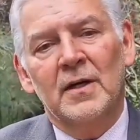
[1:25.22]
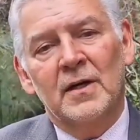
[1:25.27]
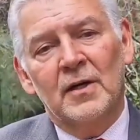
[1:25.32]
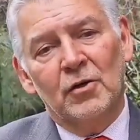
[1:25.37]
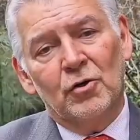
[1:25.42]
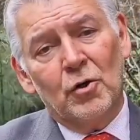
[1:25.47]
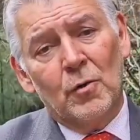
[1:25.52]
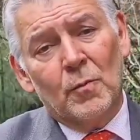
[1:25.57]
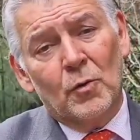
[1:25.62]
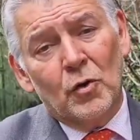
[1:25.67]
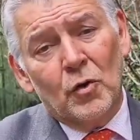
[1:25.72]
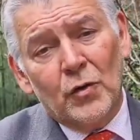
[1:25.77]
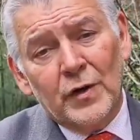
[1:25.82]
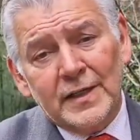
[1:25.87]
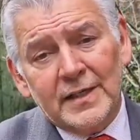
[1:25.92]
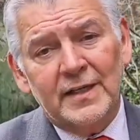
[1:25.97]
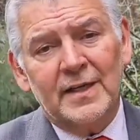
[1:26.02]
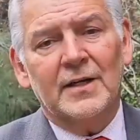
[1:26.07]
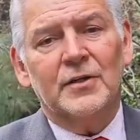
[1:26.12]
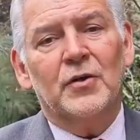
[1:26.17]
como lo
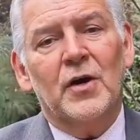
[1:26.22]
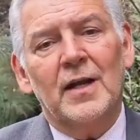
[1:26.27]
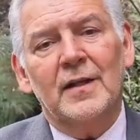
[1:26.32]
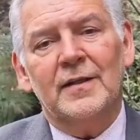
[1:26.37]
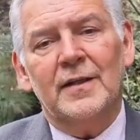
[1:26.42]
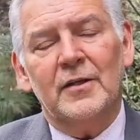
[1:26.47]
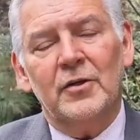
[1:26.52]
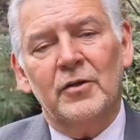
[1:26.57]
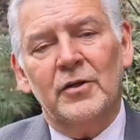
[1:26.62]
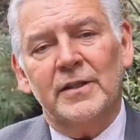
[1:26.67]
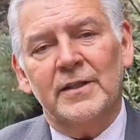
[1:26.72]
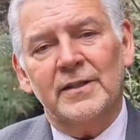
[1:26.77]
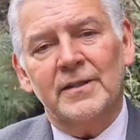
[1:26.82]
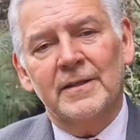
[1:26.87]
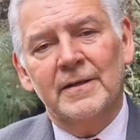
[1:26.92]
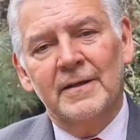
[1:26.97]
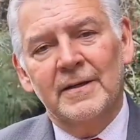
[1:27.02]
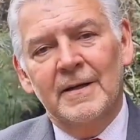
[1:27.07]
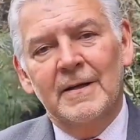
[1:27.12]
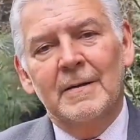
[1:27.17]
hice en años anteriores,
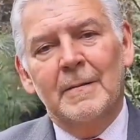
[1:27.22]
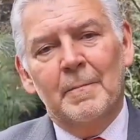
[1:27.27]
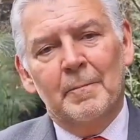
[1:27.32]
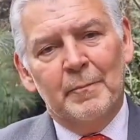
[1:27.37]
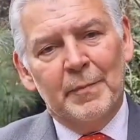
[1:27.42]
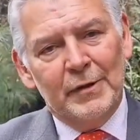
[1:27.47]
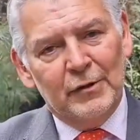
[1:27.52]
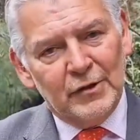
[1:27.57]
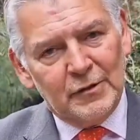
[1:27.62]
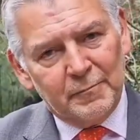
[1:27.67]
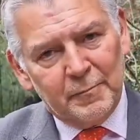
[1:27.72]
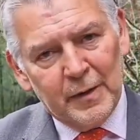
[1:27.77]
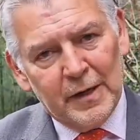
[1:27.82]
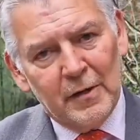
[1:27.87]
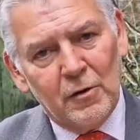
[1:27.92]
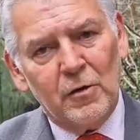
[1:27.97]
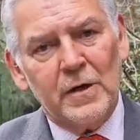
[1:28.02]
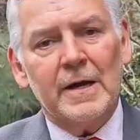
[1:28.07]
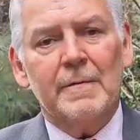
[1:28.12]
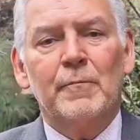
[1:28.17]
pero
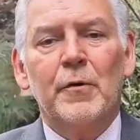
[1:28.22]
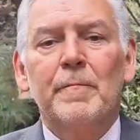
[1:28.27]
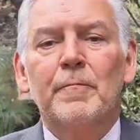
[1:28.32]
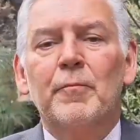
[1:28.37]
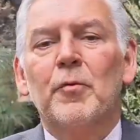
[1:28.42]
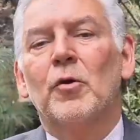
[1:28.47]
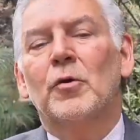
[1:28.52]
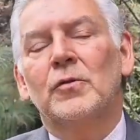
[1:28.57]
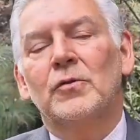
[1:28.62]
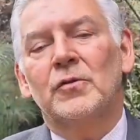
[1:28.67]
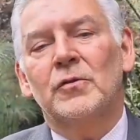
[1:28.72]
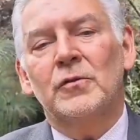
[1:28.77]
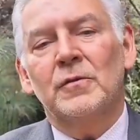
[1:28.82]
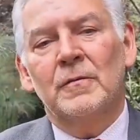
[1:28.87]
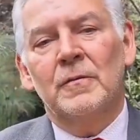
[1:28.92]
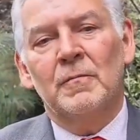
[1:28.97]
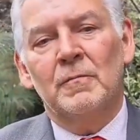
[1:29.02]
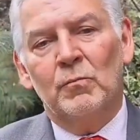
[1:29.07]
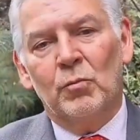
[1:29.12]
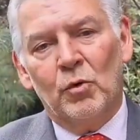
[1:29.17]
espero que muy pronto
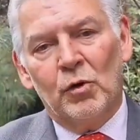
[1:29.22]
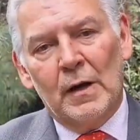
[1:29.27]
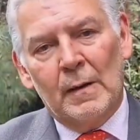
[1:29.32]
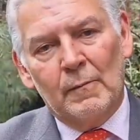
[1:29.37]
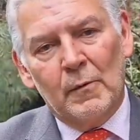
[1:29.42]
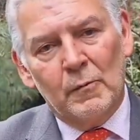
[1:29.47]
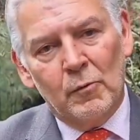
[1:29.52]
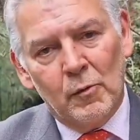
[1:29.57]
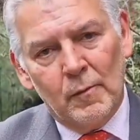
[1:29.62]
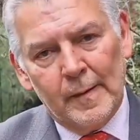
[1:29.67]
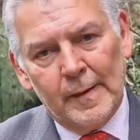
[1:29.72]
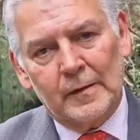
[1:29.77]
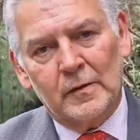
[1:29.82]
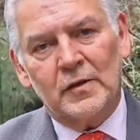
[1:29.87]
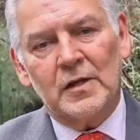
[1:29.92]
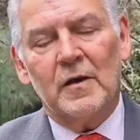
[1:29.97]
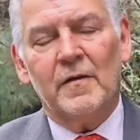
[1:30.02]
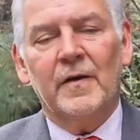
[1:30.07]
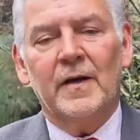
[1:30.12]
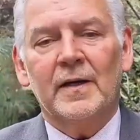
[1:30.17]
podamos
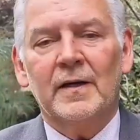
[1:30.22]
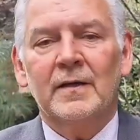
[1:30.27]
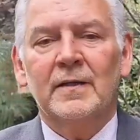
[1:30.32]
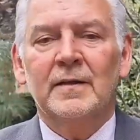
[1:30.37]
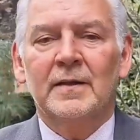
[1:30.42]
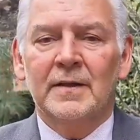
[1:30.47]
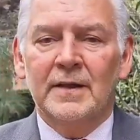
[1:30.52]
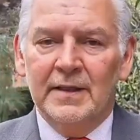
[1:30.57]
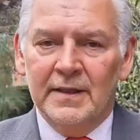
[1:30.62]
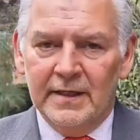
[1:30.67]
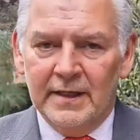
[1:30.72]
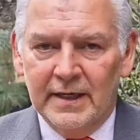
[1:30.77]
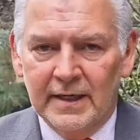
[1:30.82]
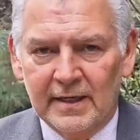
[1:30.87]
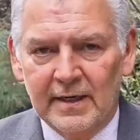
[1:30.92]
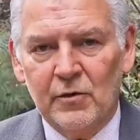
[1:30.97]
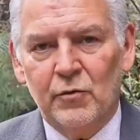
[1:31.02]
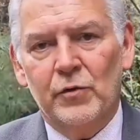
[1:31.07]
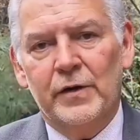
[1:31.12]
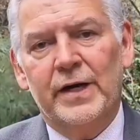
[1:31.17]
volvernos a ver y
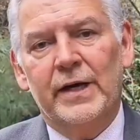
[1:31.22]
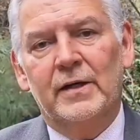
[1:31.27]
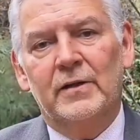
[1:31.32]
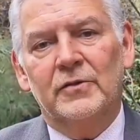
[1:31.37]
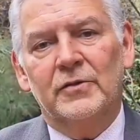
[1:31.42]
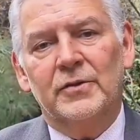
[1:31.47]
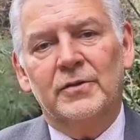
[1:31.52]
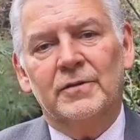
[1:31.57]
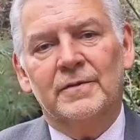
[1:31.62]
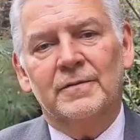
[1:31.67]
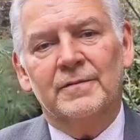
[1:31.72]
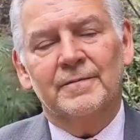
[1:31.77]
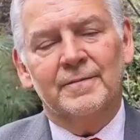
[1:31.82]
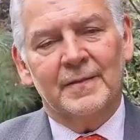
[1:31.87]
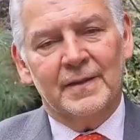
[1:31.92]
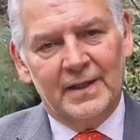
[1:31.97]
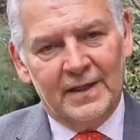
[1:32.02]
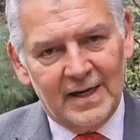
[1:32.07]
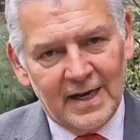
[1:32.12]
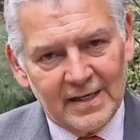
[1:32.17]
reunirnos.
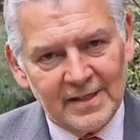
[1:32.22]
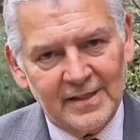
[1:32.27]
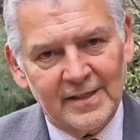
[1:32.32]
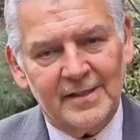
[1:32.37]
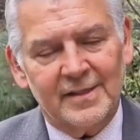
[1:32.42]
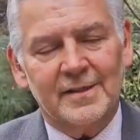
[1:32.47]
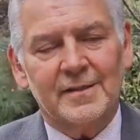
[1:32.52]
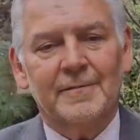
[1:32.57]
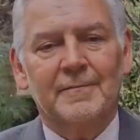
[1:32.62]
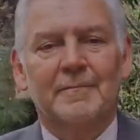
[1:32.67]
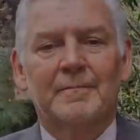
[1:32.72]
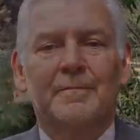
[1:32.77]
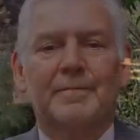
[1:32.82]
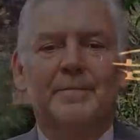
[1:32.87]
Gracias.